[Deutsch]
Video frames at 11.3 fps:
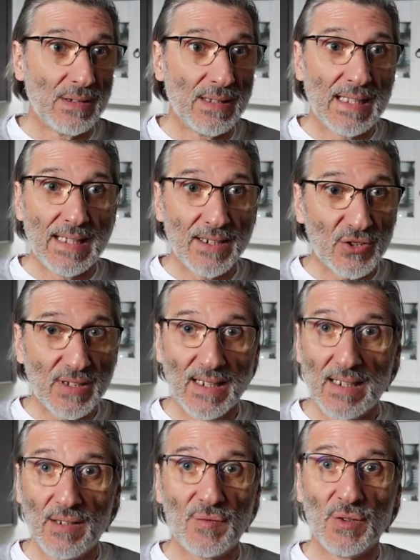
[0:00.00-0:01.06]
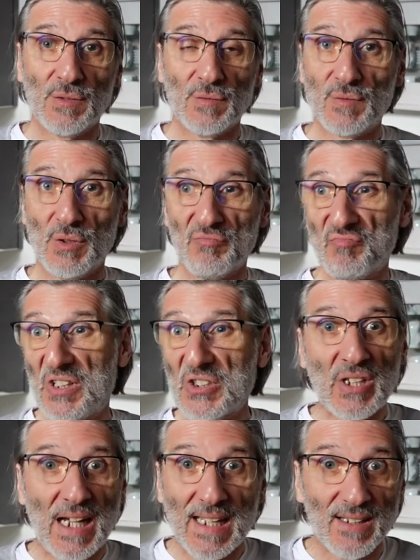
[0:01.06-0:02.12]
Hersteller von, von
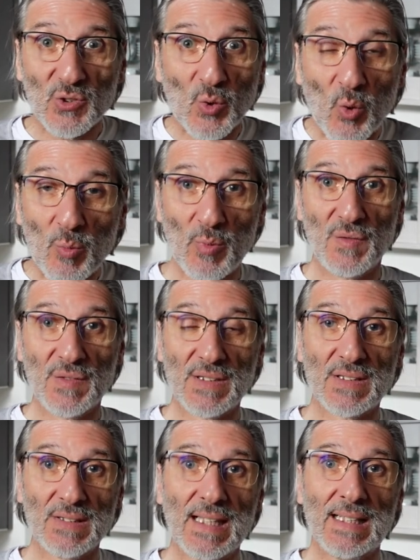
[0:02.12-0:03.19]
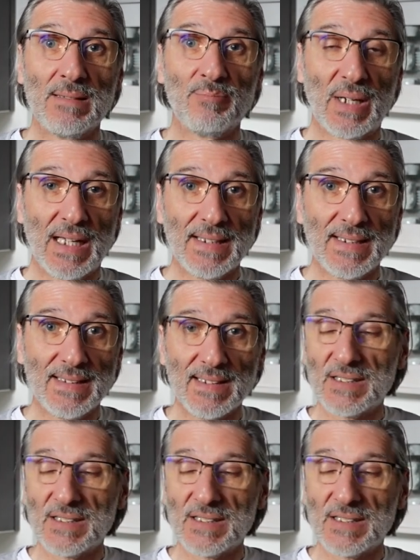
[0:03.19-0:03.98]
wahrscheinlich hochprofessionellen Brennern.